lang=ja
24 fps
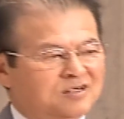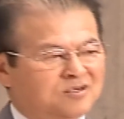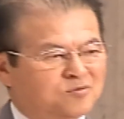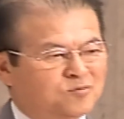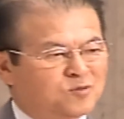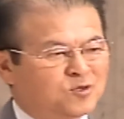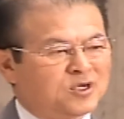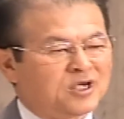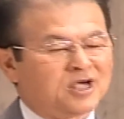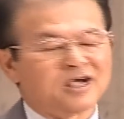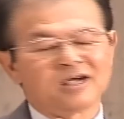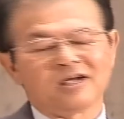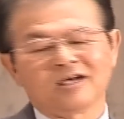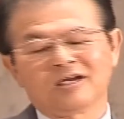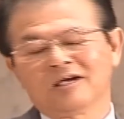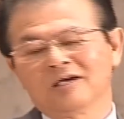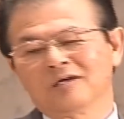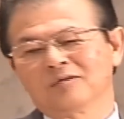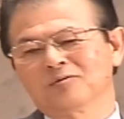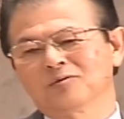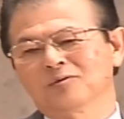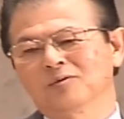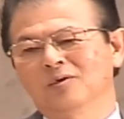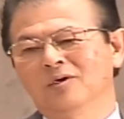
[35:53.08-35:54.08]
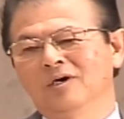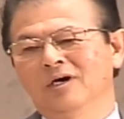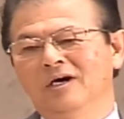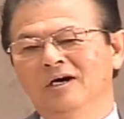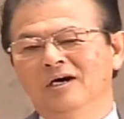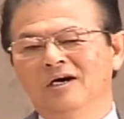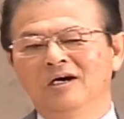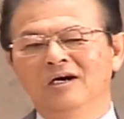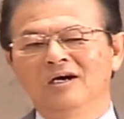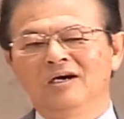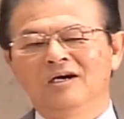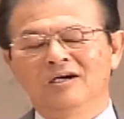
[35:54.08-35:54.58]
思いがけないこと
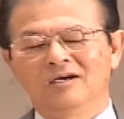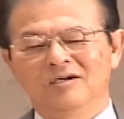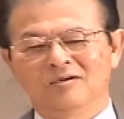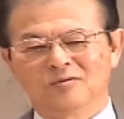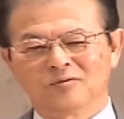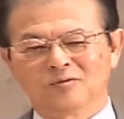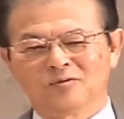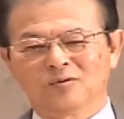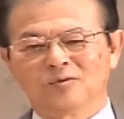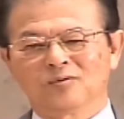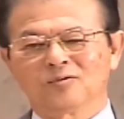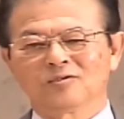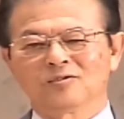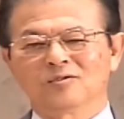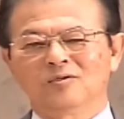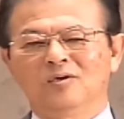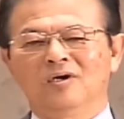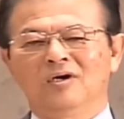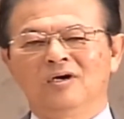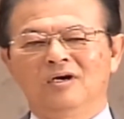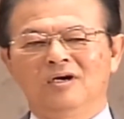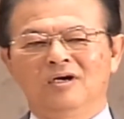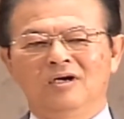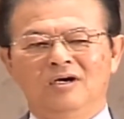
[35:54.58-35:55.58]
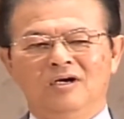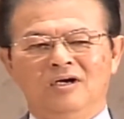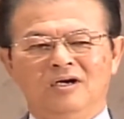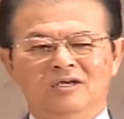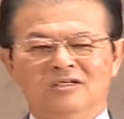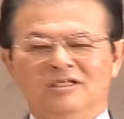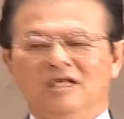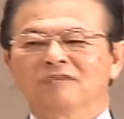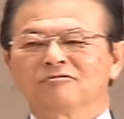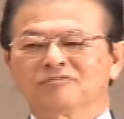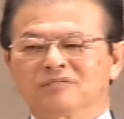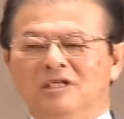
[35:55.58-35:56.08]
が起こると、
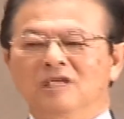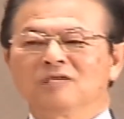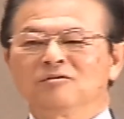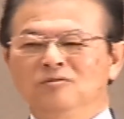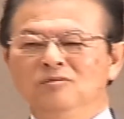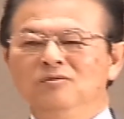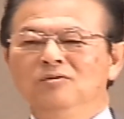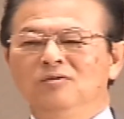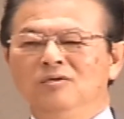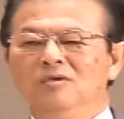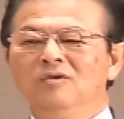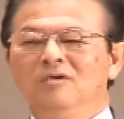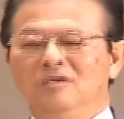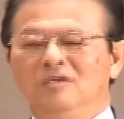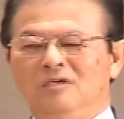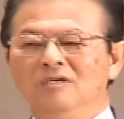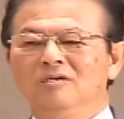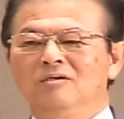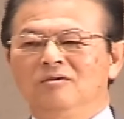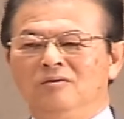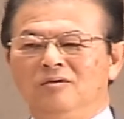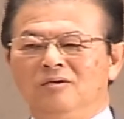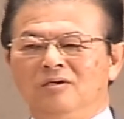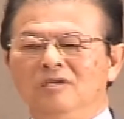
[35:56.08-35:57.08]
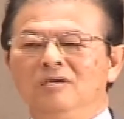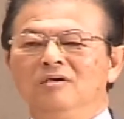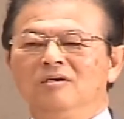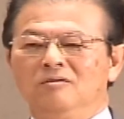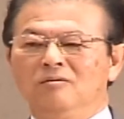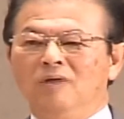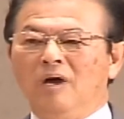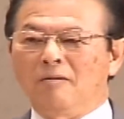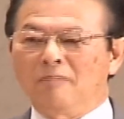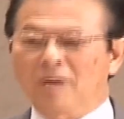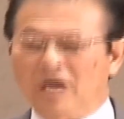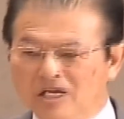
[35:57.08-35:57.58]
あたふたと
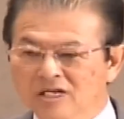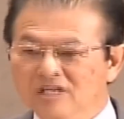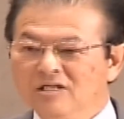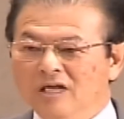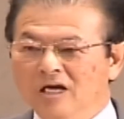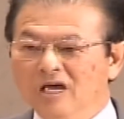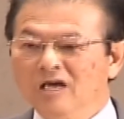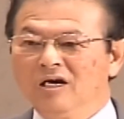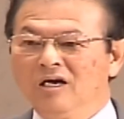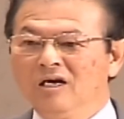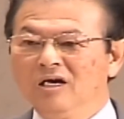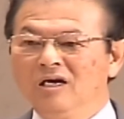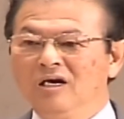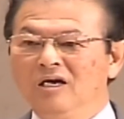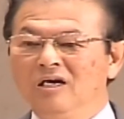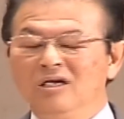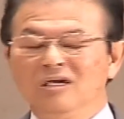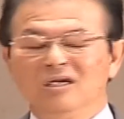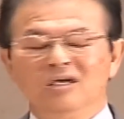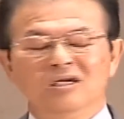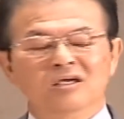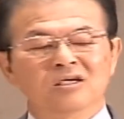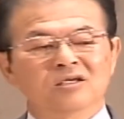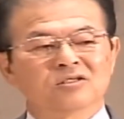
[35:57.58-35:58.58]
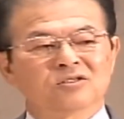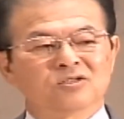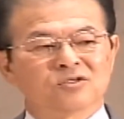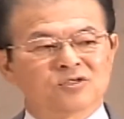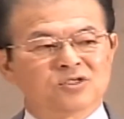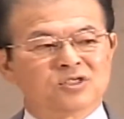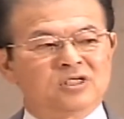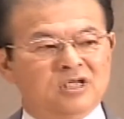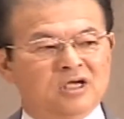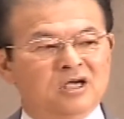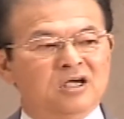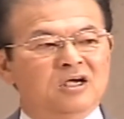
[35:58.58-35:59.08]
わめいて、そ
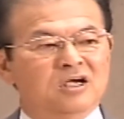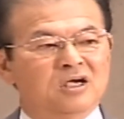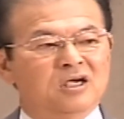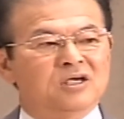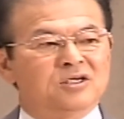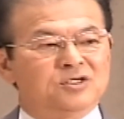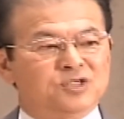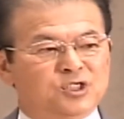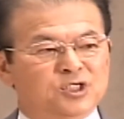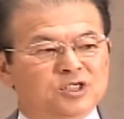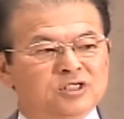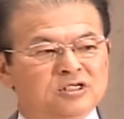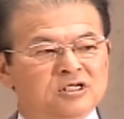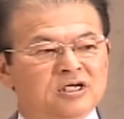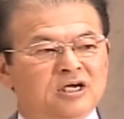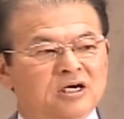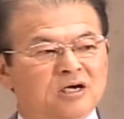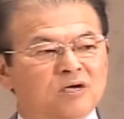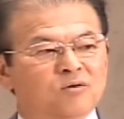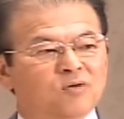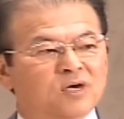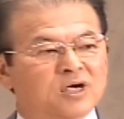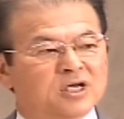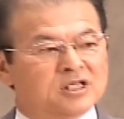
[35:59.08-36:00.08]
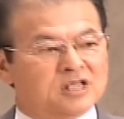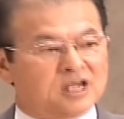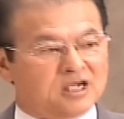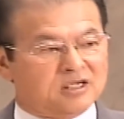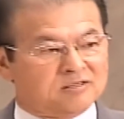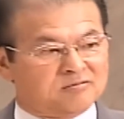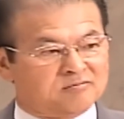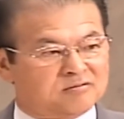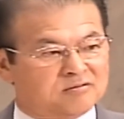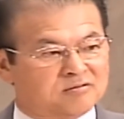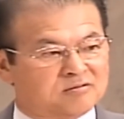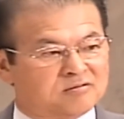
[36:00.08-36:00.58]
して死んだら終わり
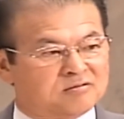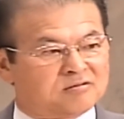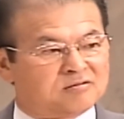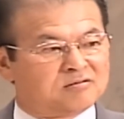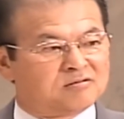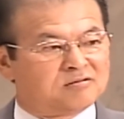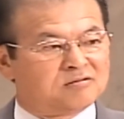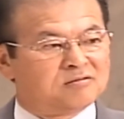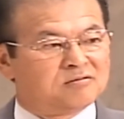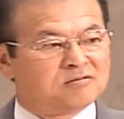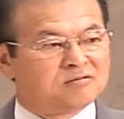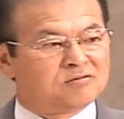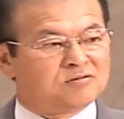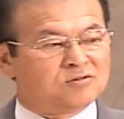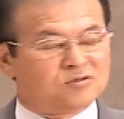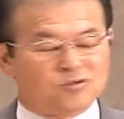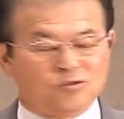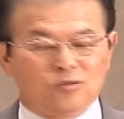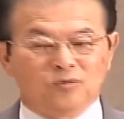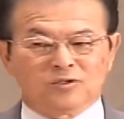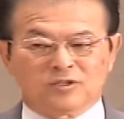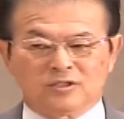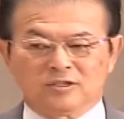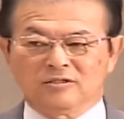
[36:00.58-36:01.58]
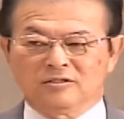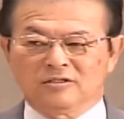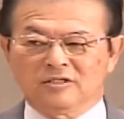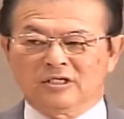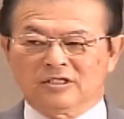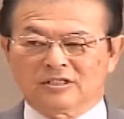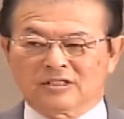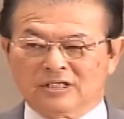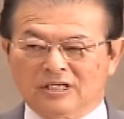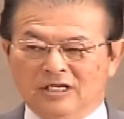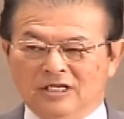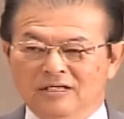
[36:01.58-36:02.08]
だ。どうするん
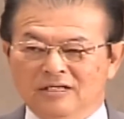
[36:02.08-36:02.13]
です